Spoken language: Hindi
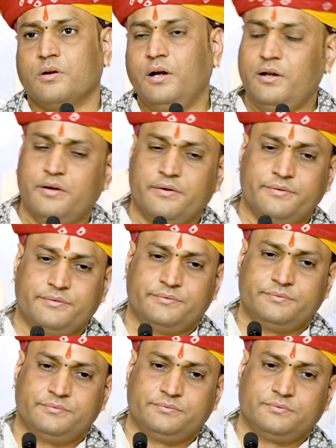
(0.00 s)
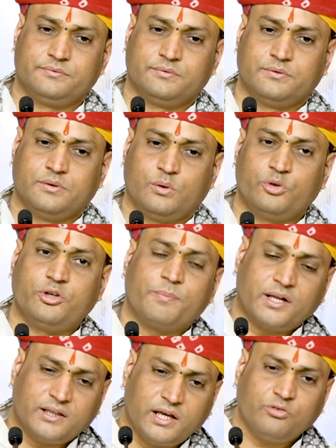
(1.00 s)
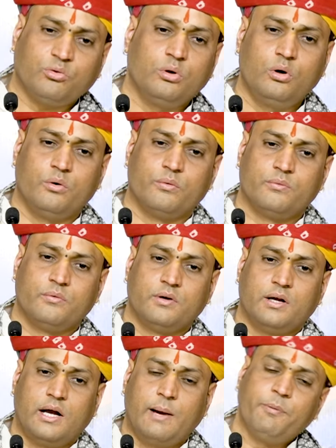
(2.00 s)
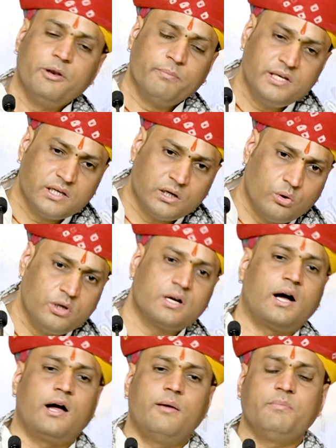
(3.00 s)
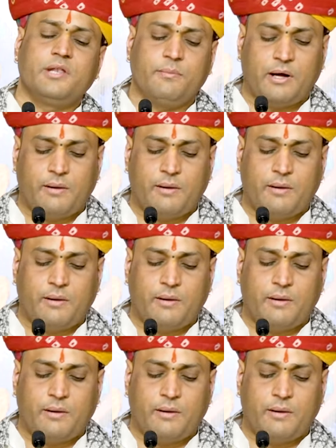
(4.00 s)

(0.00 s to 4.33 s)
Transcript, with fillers: हाँ और जब कथा सुनो अपने मन की कोई कामना